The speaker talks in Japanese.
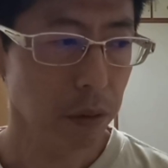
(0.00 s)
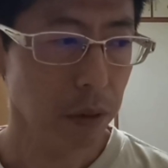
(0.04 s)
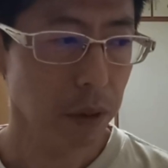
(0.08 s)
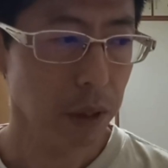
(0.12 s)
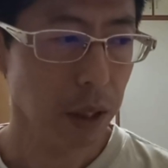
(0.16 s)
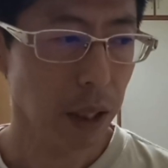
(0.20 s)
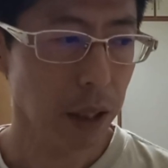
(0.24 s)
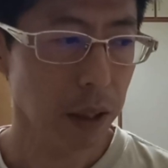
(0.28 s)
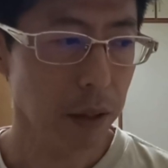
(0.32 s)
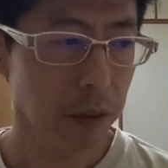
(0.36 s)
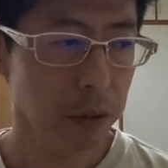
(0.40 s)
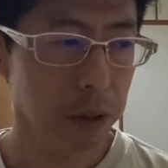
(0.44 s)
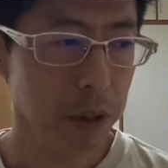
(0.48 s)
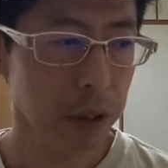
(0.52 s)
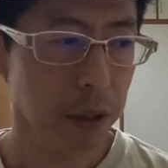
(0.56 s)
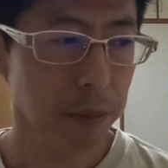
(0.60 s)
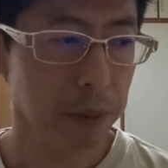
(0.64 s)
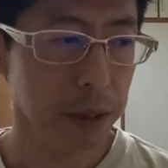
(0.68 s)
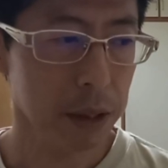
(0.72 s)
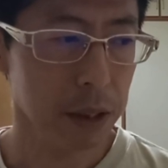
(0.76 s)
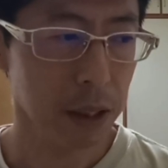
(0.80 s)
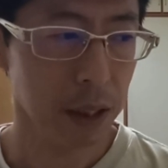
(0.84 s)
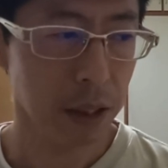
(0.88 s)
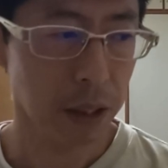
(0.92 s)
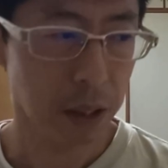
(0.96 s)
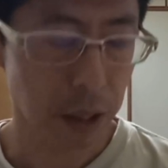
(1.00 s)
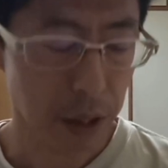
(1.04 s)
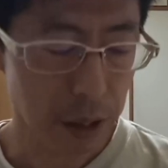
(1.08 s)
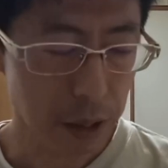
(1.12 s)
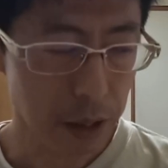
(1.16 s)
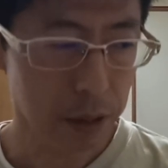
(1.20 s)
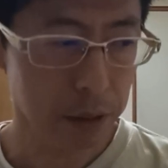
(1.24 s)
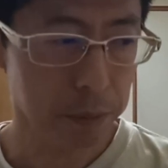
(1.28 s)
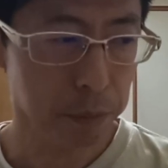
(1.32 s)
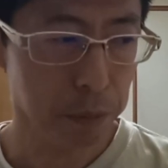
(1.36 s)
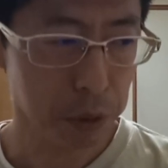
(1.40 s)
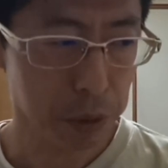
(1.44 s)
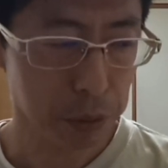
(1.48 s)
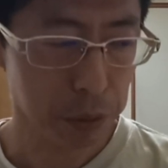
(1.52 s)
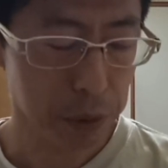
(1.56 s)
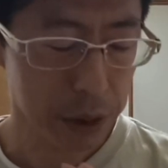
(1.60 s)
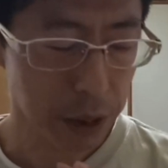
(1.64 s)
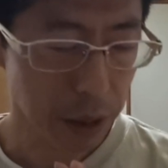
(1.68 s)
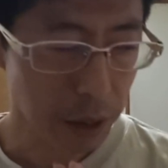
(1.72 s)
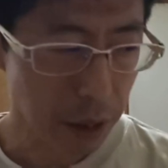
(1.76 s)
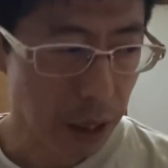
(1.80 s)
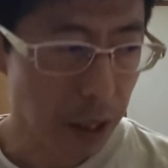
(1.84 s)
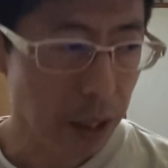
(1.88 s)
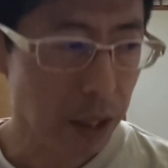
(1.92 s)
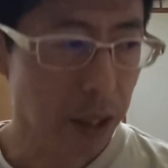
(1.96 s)
対応しています。ただ、もう
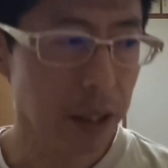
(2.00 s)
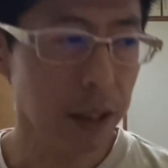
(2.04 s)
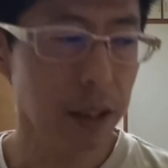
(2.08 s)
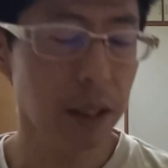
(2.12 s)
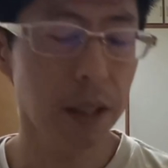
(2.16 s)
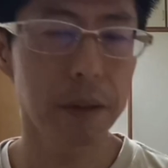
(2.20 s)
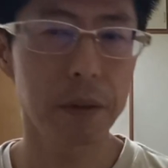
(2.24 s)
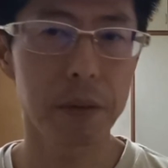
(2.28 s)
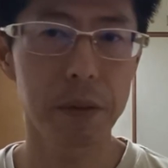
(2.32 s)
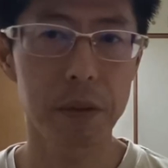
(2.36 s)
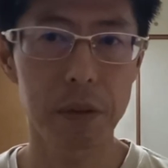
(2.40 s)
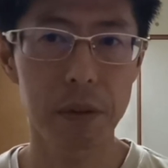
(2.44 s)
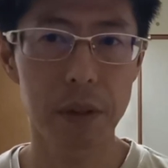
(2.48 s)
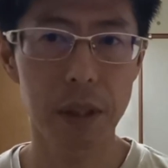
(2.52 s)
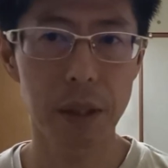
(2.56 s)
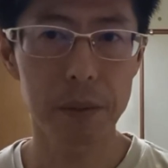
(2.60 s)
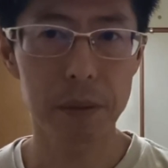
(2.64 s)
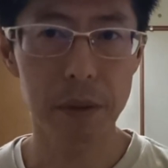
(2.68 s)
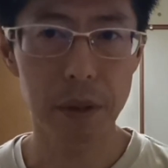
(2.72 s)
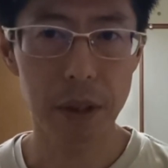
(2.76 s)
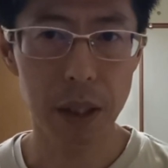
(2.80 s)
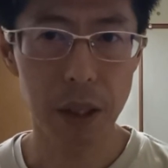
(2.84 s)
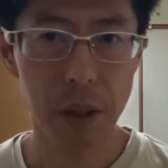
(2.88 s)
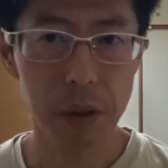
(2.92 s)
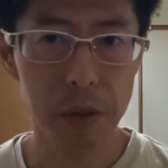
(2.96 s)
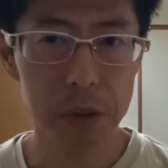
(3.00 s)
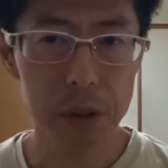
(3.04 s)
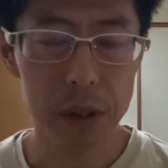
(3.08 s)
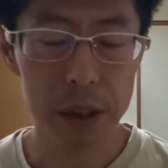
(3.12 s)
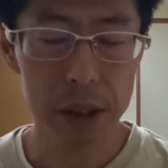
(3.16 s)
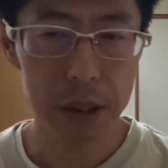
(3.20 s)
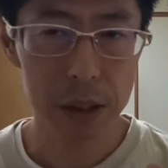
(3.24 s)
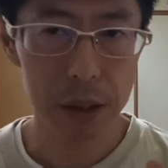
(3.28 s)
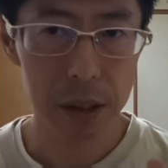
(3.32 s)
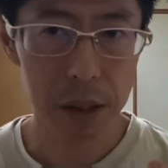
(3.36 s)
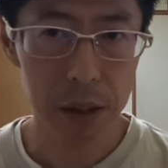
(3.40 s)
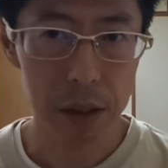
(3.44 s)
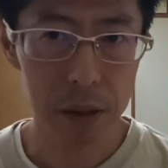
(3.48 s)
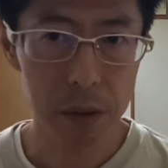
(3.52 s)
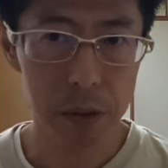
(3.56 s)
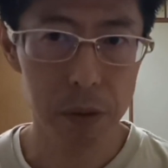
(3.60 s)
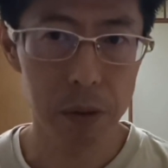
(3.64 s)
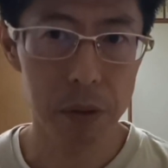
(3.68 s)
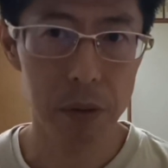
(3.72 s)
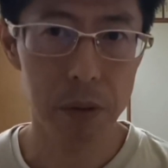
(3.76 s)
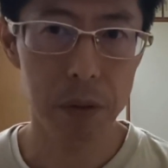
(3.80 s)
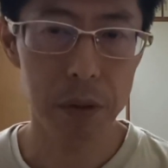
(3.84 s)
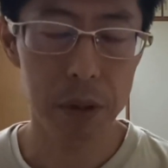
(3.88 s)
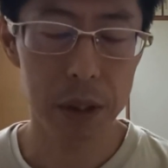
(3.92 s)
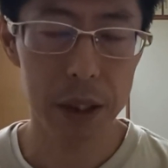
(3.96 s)
絶対相手のこと多分倒しに行
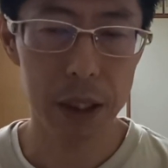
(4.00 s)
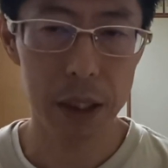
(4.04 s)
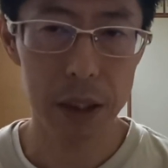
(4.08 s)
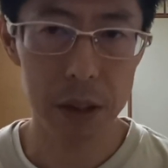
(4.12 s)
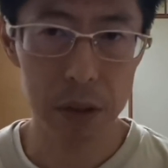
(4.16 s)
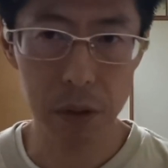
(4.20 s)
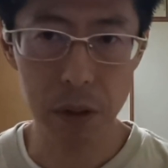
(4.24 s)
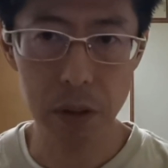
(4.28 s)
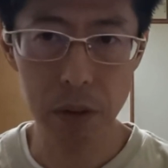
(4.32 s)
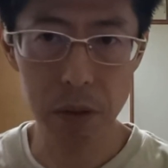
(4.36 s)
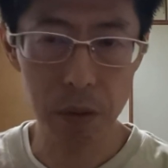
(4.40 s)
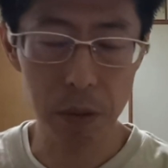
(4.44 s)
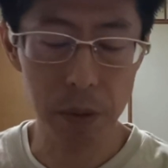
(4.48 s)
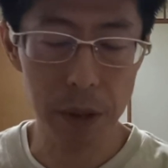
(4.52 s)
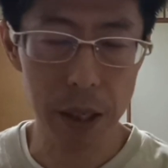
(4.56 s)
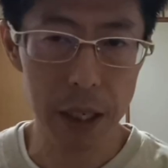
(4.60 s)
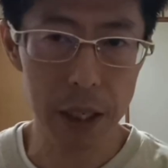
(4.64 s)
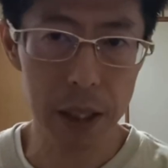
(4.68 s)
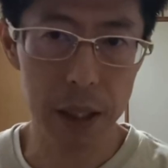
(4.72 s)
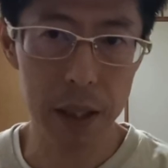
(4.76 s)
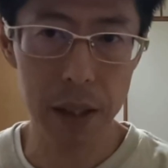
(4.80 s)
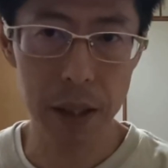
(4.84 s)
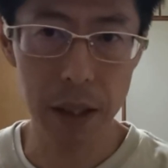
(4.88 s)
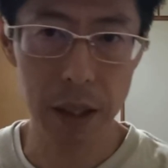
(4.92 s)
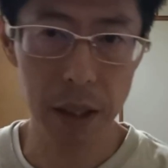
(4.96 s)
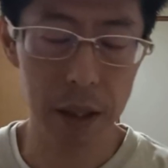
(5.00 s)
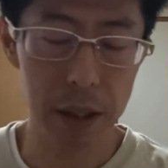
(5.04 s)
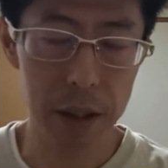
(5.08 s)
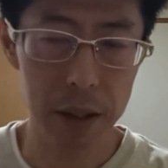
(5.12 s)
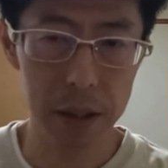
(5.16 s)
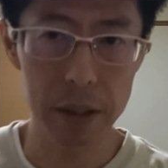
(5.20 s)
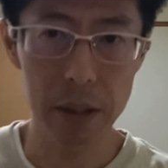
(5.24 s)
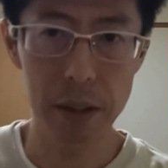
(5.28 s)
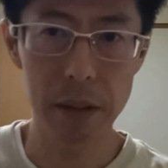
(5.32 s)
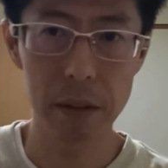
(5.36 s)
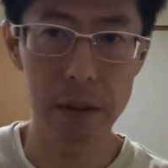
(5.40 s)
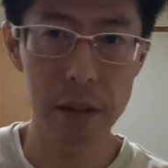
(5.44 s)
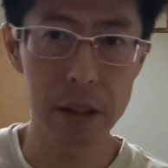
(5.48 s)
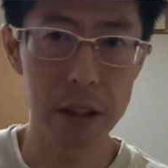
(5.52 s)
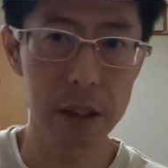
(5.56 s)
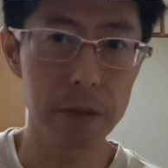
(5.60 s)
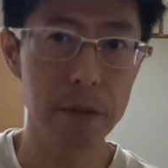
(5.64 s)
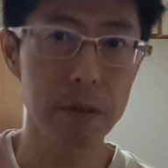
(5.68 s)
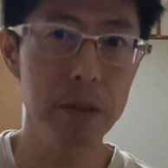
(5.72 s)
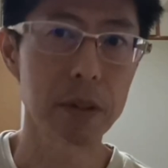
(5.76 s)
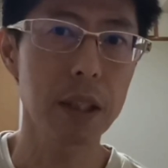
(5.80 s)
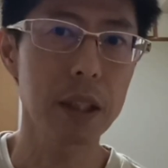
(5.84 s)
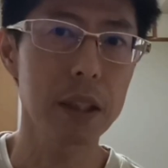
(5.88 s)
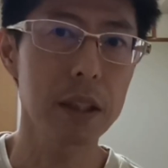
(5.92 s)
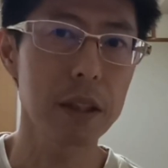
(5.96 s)
こうとしたら、それ取られて、自
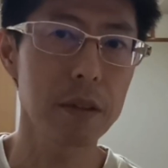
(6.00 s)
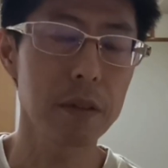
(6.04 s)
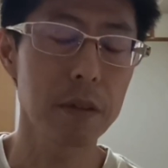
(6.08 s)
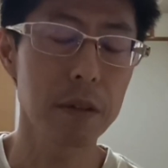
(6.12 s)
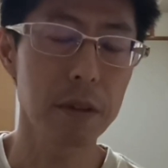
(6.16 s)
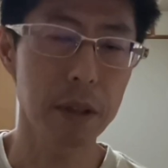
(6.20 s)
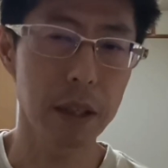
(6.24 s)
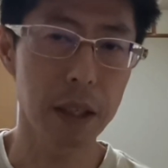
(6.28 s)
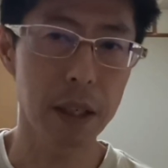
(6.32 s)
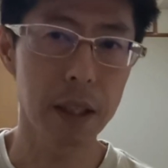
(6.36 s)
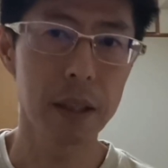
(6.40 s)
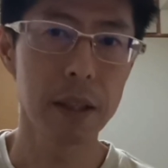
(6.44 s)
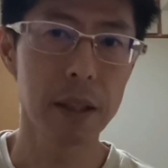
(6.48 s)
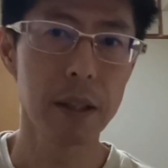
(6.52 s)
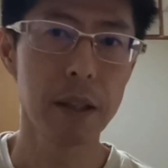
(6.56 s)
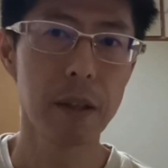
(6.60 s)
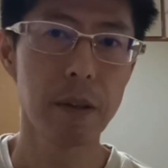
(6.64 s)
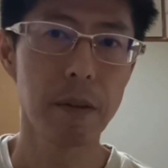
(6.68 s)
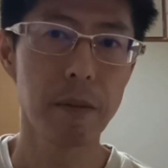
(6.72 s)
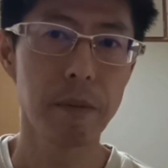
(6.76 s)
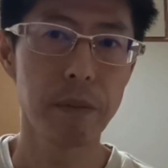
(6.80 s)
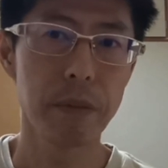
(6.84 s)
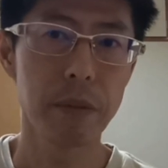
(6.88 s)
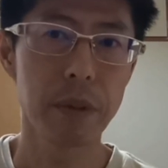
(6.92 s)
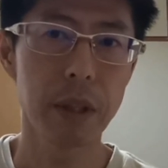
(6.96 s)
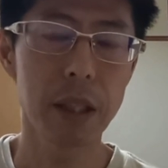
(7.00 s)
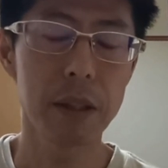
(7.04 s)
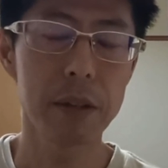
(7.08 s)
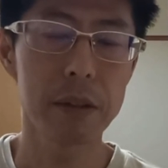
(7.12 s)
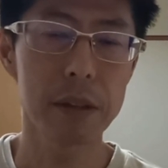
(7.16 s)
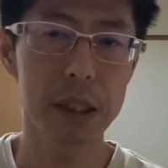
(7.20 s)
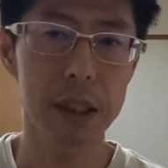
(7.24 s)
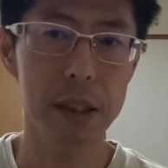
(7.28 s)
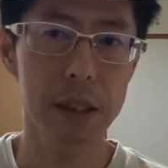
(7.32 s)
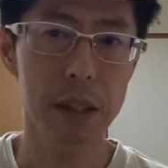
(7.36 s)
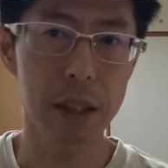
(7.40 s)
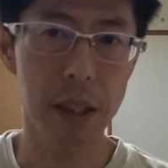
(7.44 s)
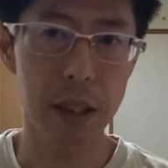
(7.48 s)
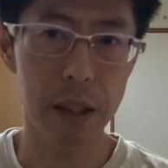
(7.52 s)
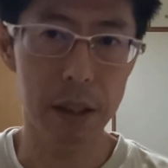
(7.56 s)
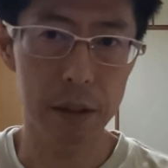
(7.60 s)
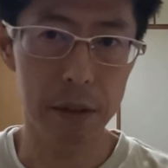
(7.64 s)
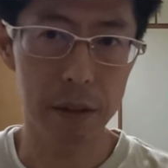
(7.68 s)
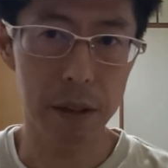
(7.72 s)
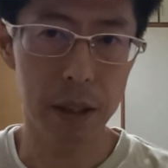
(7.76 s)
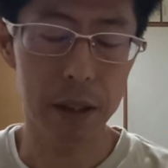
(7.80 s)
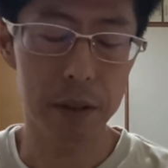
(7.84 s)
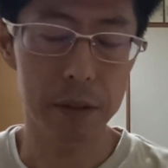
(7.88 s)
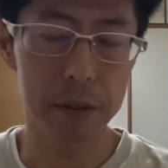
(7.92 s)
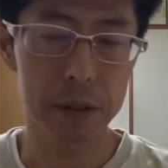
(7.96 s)
分たちの方がダウンさせられる
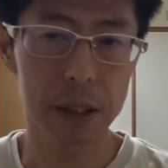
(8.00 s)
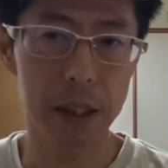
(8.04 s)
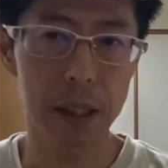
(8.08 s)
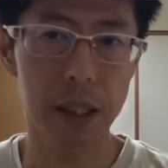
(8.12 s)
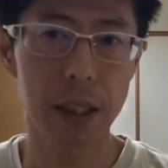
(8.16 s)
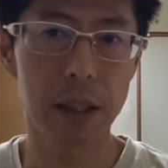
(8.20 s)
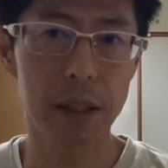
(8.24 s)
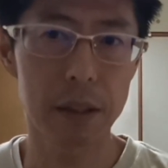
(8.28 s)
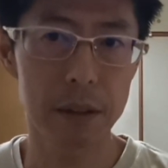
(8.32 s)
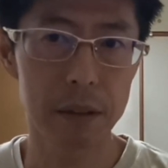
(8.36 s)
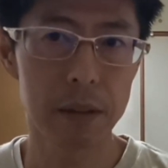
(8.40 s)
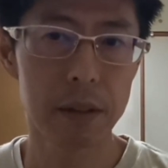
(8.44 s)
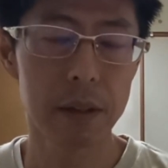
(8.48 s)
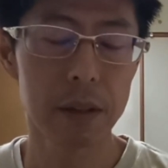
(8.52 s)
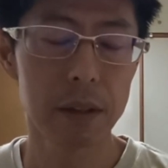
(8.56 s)
可能性がある。